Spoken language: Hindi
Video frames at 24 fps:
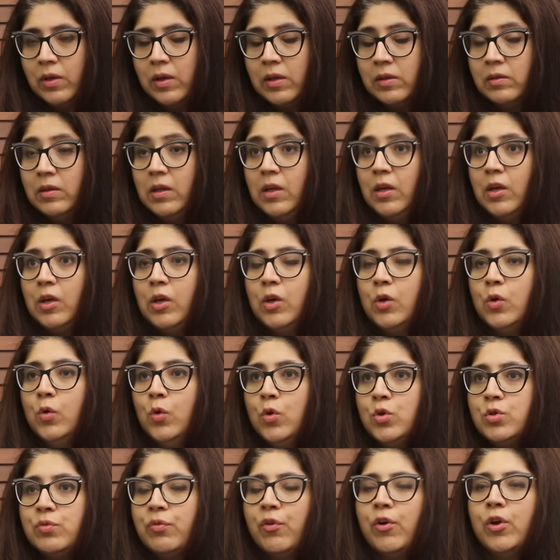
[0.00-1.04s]
इतनी
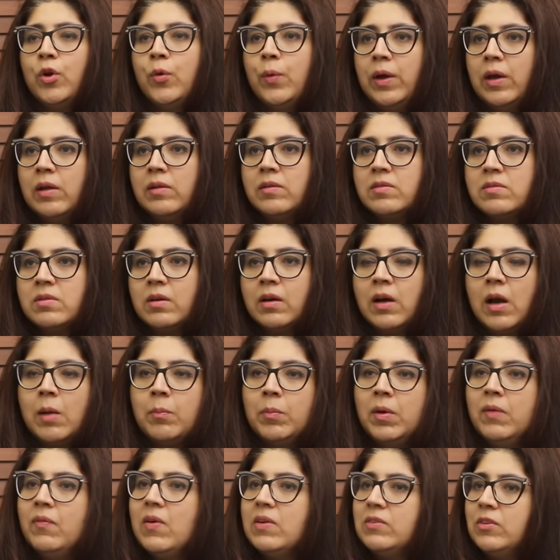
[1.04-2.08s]
ह्यूज फॉलोइंग है इंस्टाग्राम
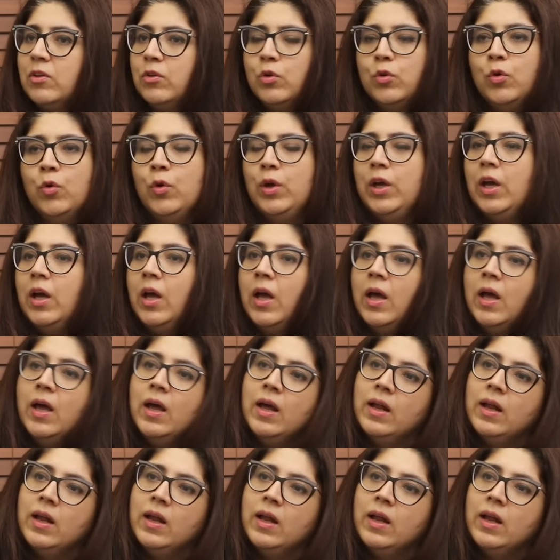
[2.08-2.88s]
की वैसे तो कोई